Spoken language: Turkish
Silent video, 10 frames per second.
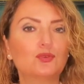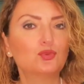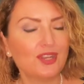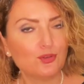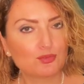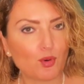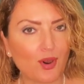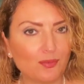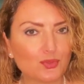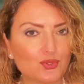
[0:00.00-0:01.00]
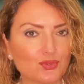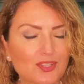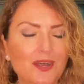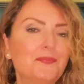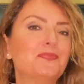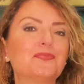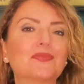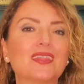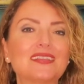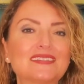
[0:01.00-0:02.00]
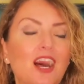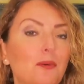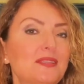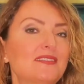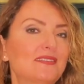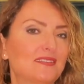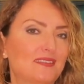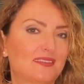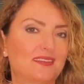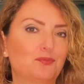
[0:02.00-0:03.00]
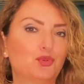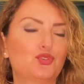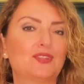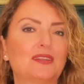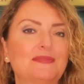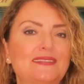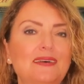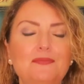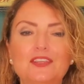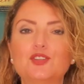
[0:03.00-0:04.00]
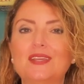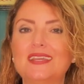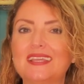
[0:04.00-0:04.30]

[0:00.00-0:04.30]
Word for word: Uranüs Boğa burcunda sabit e, burçlarımızda bir